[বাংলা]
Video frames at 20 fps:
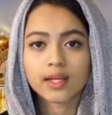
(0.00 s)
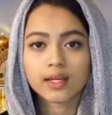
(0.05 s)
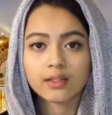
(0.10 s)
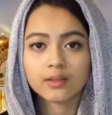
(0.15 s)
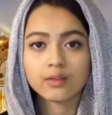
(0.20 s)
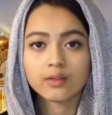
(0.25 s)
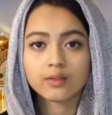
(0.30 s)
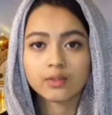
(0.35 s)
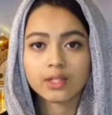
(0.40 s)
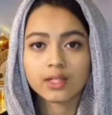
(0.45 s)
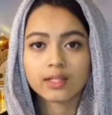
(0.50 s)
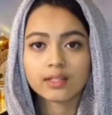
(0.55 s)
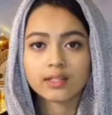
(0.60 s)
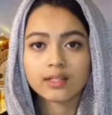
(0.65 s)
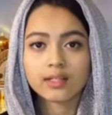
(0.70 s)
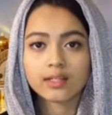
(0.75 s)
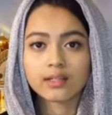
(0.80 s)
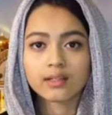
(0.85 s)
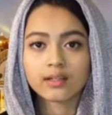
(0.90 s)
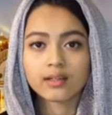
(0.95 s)
এই
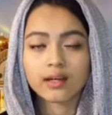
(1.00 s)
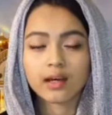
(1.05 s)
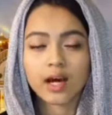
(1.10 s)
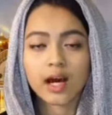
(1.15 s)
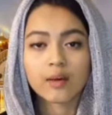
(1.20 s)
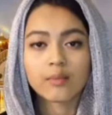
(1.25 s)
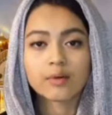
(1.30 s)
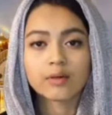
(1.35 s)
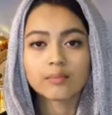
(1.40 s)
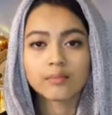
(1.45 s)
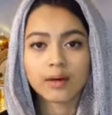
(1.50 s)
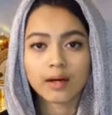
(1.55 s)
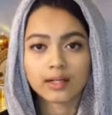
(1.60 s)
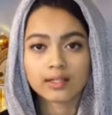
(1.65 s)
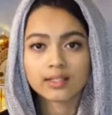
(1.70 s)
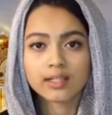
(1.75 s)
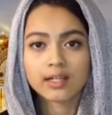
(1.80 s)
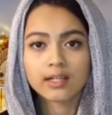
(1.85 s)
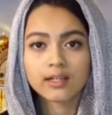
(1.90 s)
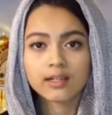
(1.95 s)
দুনিয়াতে আমার মা
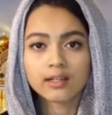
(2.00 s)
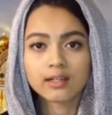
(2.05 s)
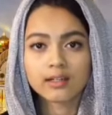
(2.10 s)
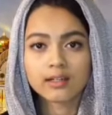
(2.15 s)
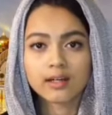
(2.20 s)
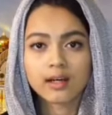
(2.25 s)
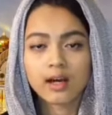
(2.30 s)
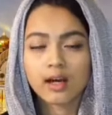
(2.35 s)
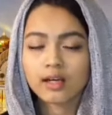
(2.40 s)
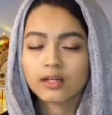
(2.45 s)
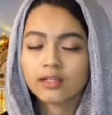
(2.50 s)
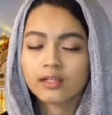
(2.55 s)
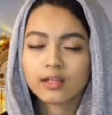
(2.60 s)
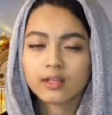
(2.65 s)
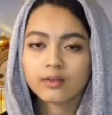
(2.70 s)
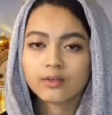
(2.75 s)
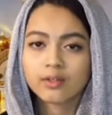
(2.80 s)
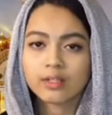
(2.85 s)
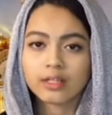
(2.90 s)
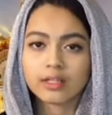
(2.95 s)
ছাড়া আর
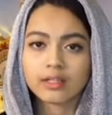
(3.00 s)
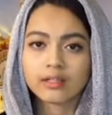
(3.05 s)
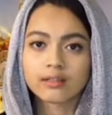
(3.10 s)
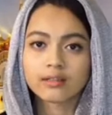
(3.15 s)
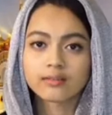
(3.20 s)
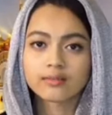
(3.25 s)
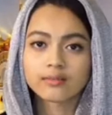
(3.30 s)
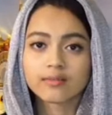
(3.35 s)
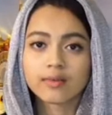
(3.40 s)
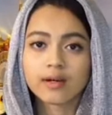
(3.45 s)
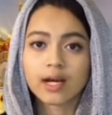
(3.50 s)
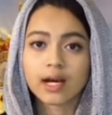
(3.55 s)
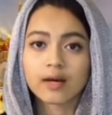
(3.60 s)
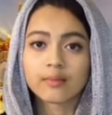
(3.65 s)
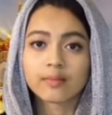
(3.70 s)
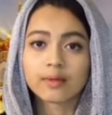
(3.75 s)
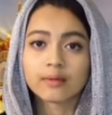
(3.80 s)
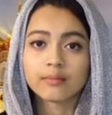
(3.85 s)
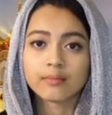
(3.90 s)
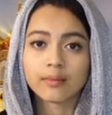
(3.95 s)
কেউ নেই
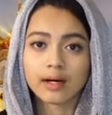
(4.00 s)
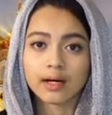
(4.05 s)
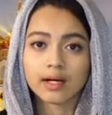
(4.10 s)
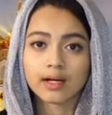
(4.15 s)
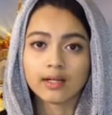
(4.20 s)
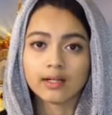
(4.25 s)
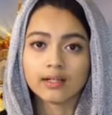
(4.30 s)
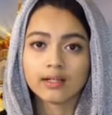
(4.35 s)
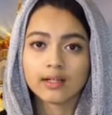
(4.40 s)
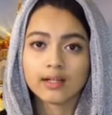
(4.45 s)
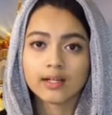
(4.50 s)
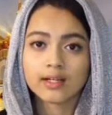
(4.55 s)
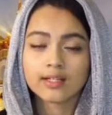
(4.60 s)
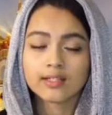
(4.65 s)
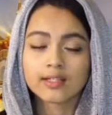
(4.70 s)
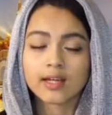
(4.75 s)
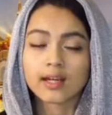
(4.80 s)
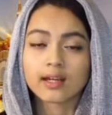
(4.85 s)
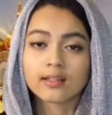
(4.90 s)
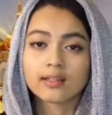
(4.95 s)
আমার মা
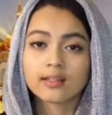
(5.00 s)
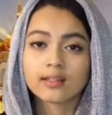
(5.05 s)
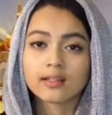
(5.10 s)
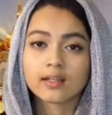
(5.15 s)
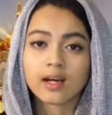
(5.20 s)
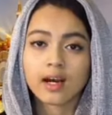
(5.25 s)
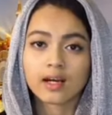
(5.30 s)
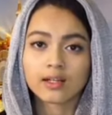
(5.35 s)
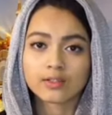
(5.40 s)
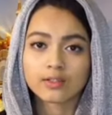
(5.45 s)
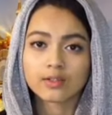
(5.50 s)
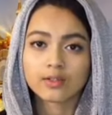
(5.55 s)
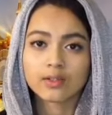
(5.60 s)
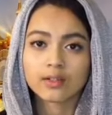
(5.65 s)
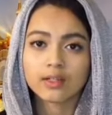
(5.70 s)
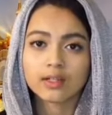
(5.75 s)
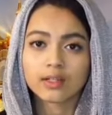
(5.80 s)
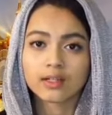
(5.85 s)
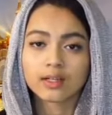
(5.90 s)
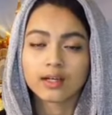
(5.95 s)
সারাদিন কাজ
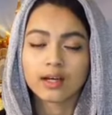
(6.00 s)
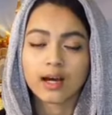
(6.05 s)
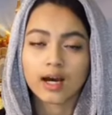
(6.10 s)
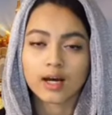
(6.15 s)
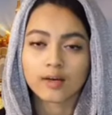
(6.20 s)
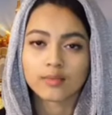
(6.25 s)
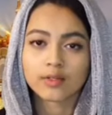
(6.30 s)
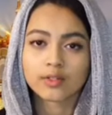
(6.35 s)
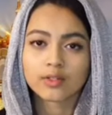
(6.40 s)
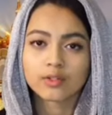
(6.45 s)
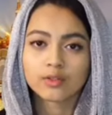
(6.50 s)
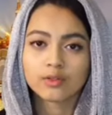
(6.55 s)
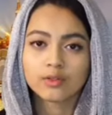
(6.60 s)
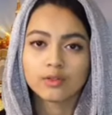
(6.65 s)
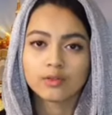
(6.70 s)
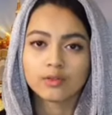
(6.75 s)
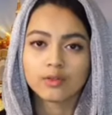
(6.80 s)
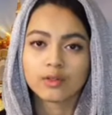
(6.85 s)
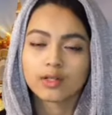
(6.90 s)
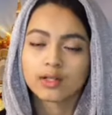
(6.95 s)
করে আমার জন্য
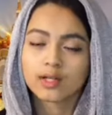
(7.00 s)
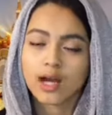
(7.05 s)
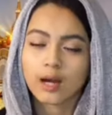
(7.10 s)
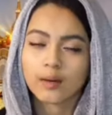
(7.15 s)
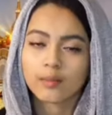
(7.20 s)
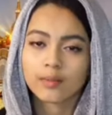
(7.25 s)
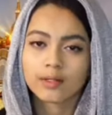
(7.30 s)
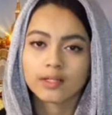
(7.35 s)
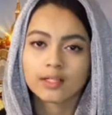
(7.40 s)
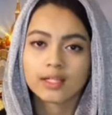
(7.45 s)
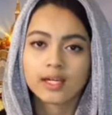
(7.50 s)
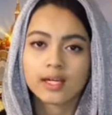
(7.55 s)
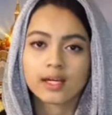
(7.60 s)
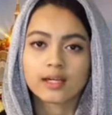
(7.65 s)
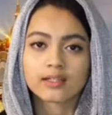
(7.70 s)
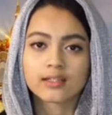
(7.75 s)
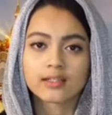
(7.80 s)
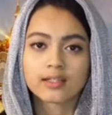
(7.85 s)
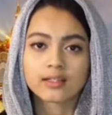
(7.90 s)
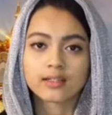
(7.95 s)
খাবার নিয়ে
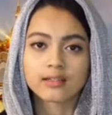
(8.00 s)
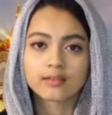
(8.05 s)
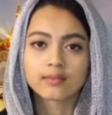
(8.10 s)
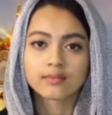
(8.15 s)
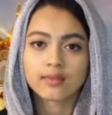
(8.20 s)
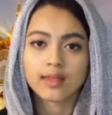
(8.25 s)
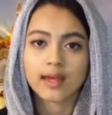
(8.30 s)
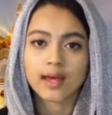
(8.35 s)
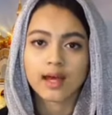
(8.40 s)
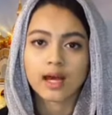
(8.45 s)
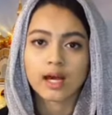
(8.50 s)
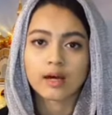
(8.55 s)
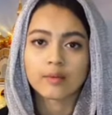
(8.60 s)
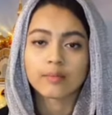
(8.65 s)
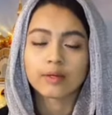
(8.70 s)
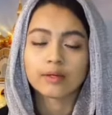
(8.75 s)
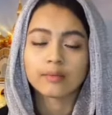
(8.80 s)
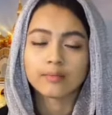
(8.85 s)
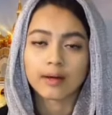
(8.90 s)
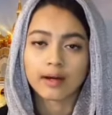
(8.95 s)
আসে
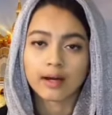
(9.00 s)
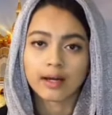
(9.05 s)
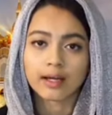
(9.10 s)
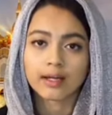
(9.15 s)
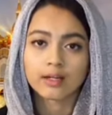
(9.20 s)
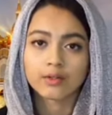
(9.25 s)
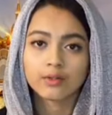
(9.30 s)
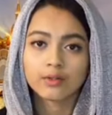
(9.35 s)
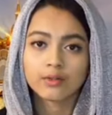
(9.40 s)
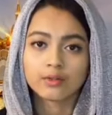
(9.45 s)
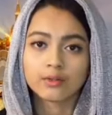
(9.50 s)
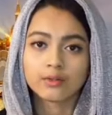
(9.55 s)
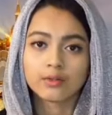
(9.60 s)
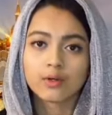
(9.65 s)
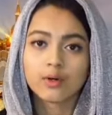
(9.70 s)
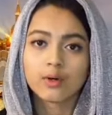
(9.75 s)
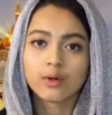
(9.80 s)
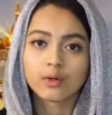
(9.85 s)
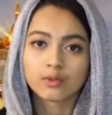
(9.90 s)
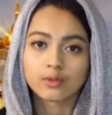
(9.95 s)
আমার মা এখন
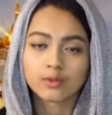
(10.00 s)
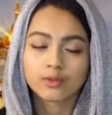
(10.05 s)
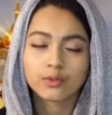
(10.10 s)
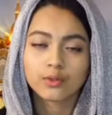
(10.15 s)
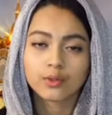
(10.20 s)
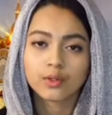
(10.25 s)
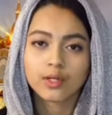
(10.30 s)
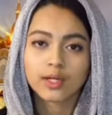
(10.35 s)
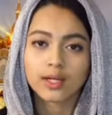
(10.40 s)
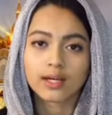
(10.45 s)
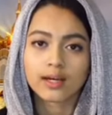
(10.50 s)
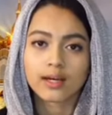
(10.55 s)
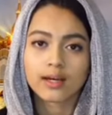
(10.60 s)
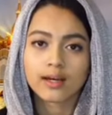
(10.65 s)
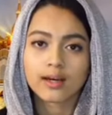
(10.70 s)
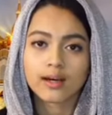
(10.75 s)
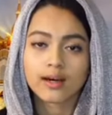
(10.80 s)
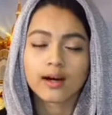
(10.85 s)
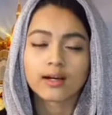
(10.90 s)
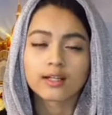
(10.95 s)
অসুখ হয়ে
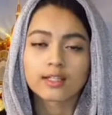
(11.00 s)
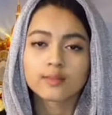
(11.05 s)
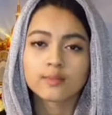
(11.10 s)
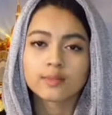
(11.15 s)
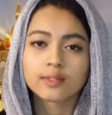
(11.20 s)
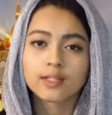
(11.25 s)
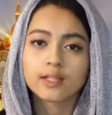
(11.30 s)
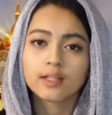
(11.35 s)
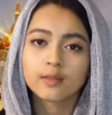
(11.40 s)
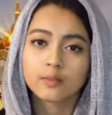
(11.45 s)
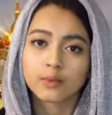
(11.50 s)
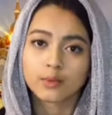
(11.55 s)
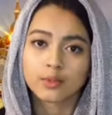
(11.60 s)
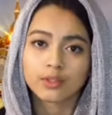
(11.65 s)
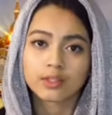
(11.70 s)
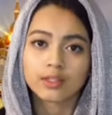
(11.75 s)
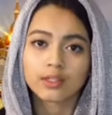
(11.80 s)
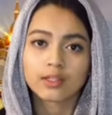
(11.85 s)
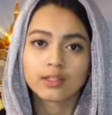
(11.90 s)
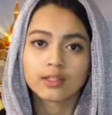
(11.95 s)
হসপিটালে
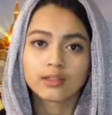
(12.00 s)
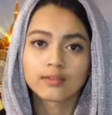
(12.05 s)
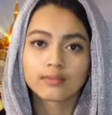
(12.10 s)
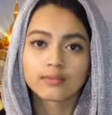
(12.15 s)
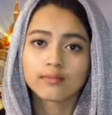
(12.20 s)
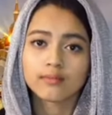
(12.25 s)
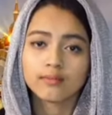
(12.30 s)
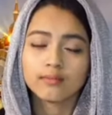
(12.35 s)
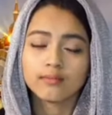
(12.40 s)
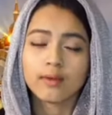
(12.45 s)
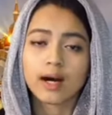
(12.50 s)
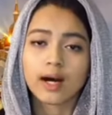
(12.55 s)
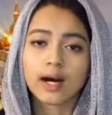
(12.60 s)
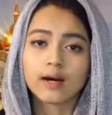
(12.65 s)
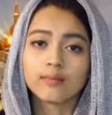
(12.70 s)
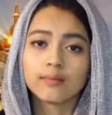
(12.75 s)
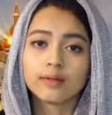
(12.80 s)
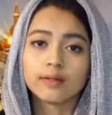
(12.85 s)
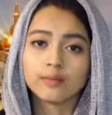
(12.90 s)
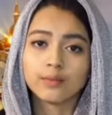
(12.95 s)
ভর্তি মা
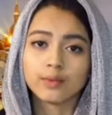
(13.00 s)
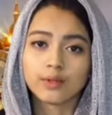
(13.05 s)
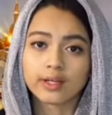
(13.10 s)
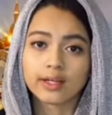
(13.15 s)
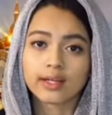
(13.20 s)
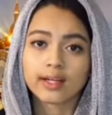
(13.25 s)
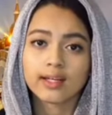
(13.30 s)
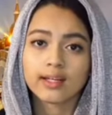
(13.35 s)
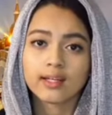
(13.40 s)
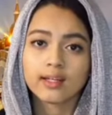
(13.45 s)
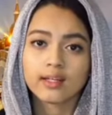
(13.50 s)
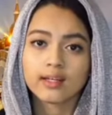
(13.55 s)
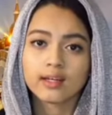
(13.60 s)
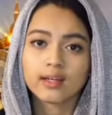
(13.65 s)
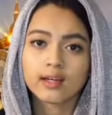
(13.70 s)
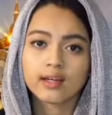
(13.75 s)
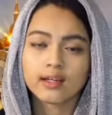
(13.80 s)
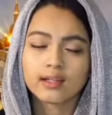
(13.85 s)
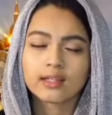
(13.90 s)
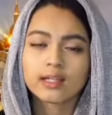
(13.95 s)
আমার মরে গেলে
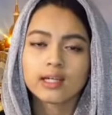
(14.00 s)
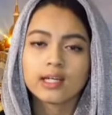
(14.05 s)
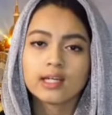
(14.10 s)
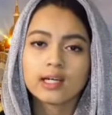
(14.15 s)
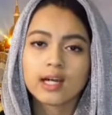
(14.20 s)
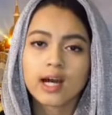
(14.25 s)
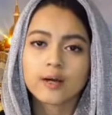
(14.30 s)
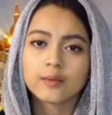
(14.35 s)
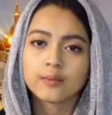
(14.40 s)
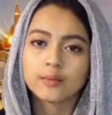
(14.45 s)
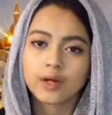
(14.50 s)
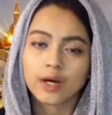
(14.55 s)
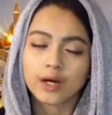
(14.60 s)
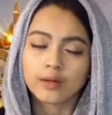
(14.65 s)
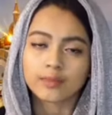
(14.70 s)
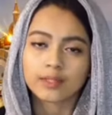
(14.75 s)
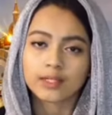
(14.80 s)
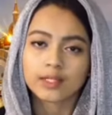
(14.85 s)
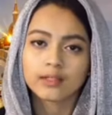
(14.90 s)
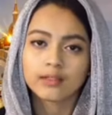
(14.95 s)
কি খাবো
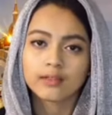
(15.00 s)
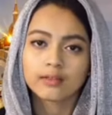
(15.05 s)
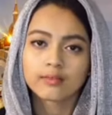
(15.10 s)
আমি